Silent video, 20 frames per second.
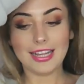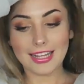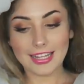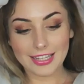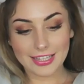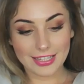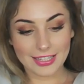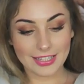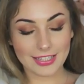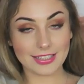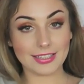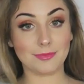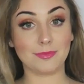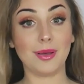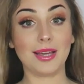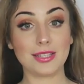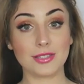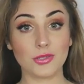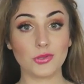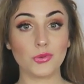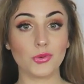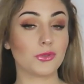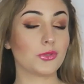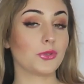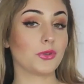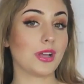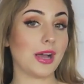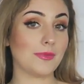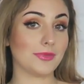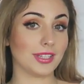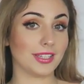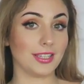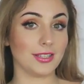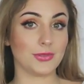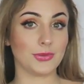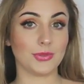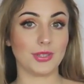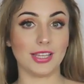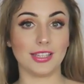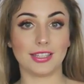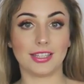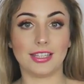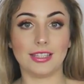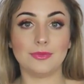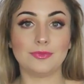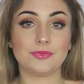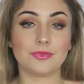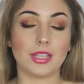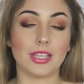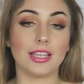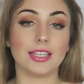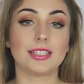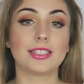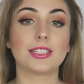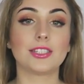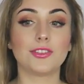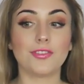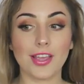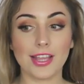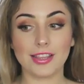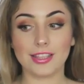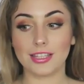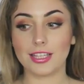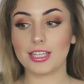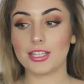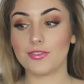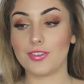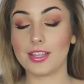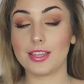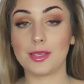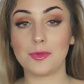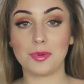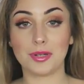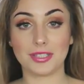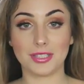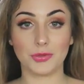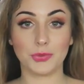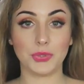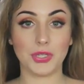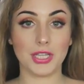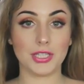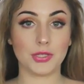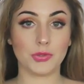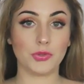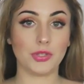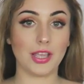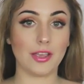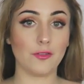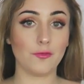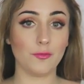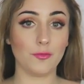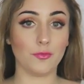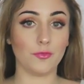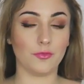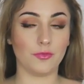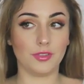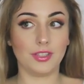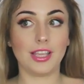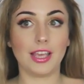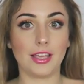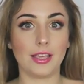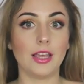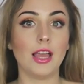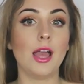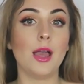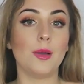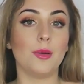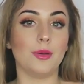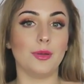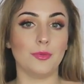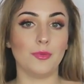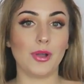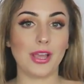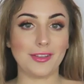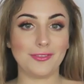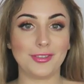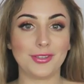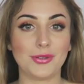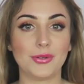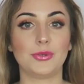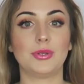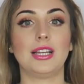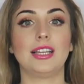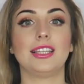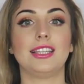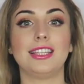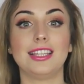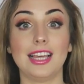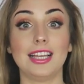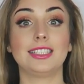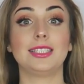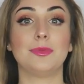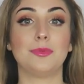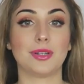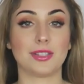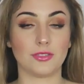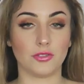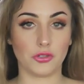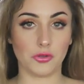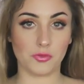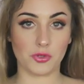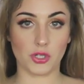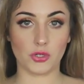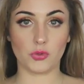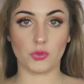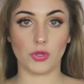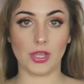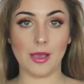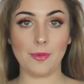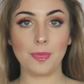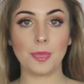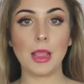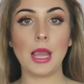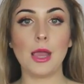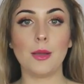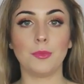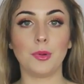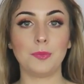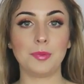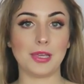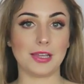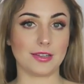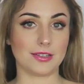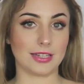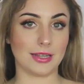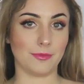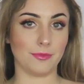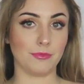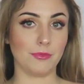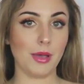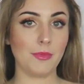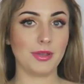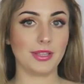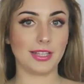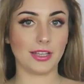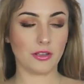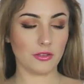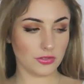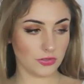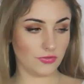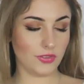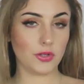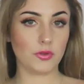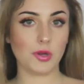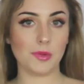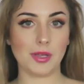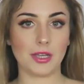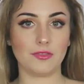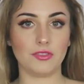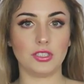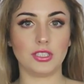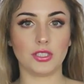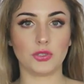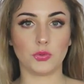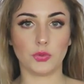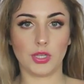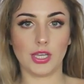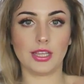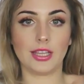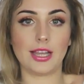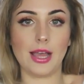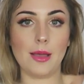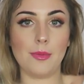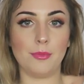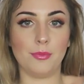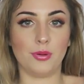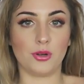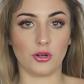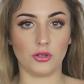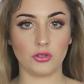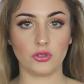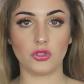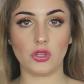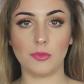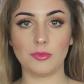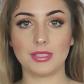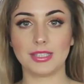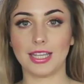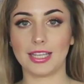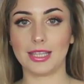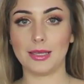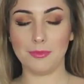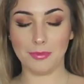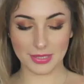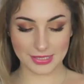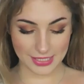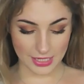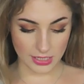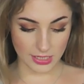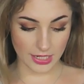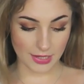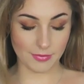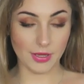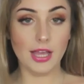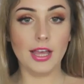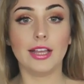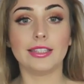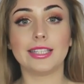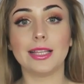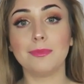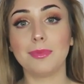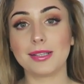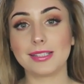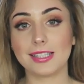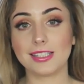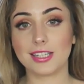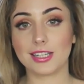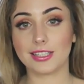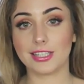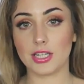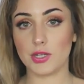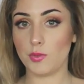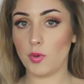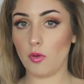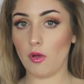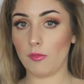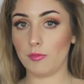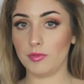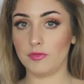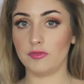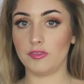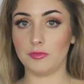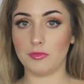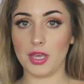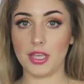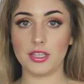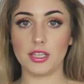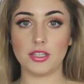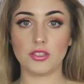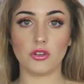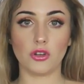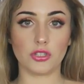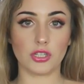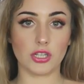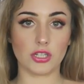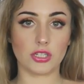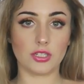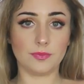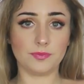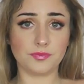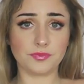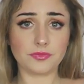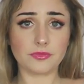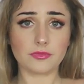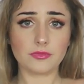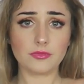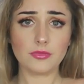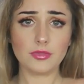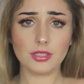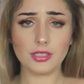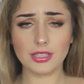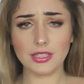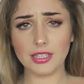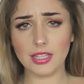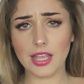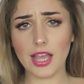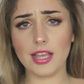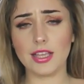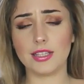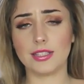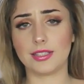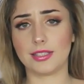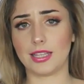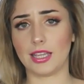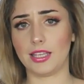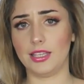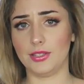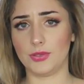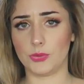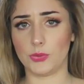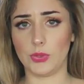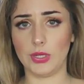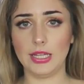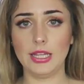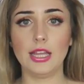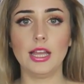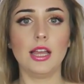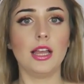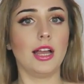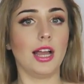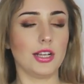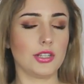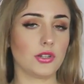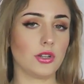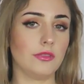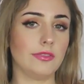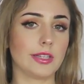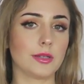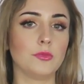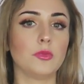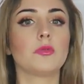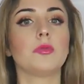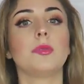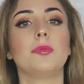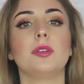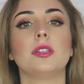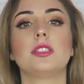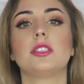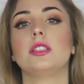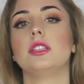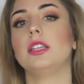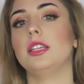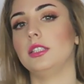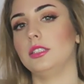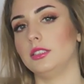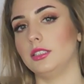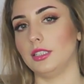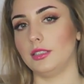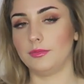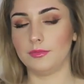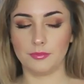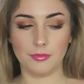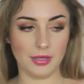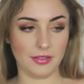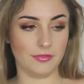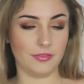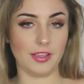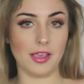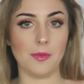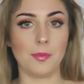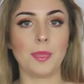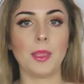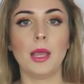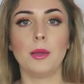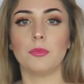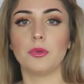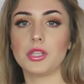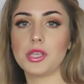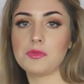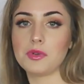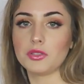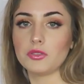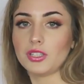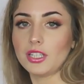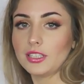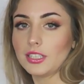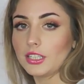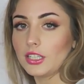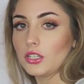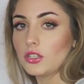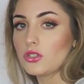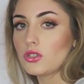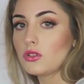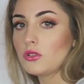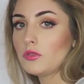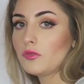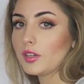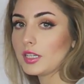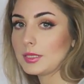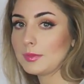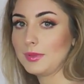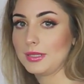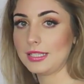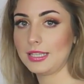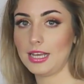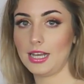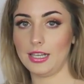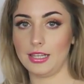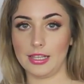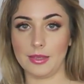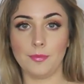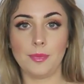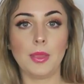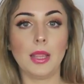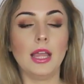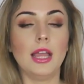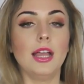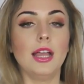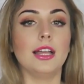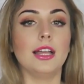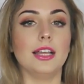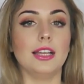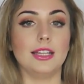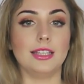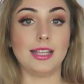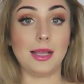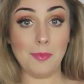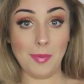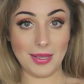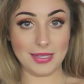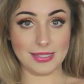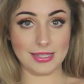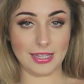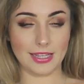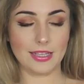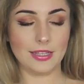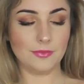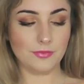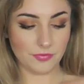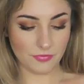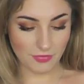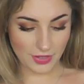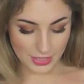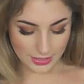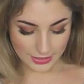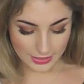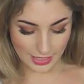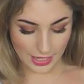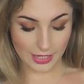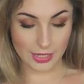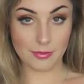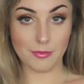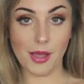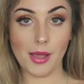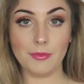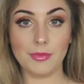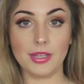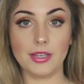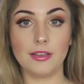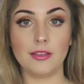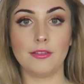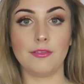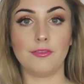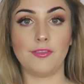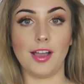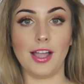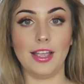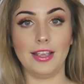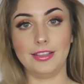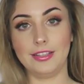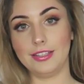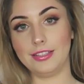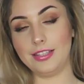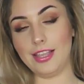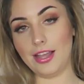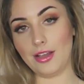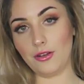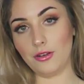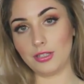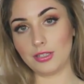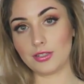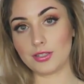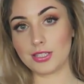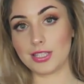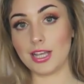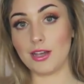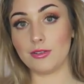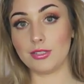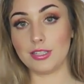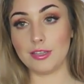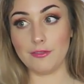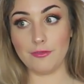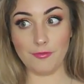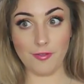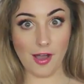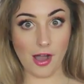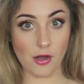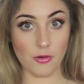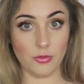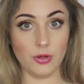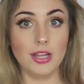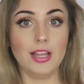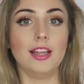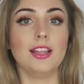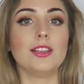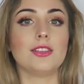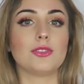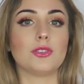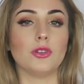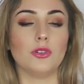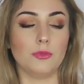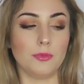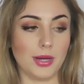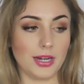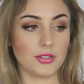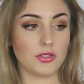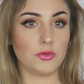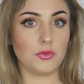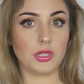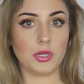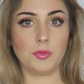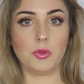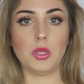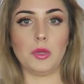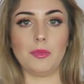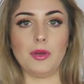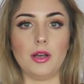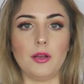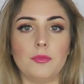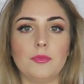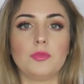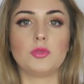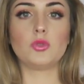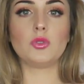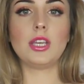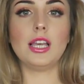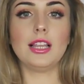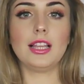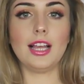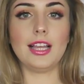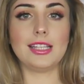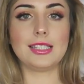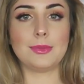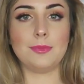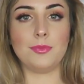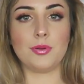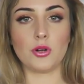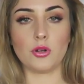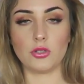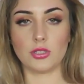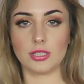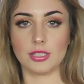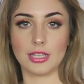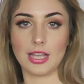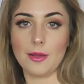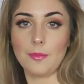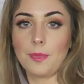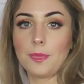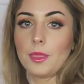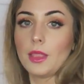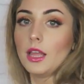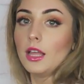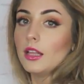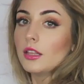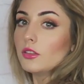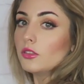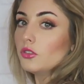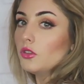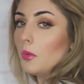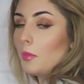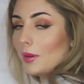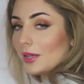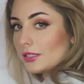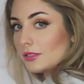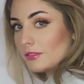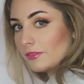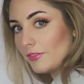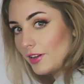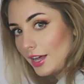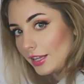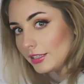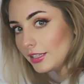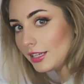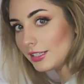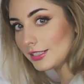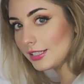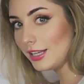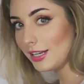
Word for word: E, bardzo długo szukałam takiej sukienki i świetnie, świetnie prezentuje się tutaj w niej e, moja figura i ja się bardzo dobrze czuję. Po pierwsze, mamy taką zwykłą, jak widzicie, sukienkę prostą z takim paseczkiem. Ten paseczek też mogłabym wymienić, chociaż nie jest taki zły, aczkolwiek mógłby być inny, pewnie, bo nie ma tutaj takich szlówek specjalnie e, na pasek. Więc tak, mamy fajny dekolt w kształcie V, co bardzo mi się podoba. Sukienka jest prosta, dopasowana.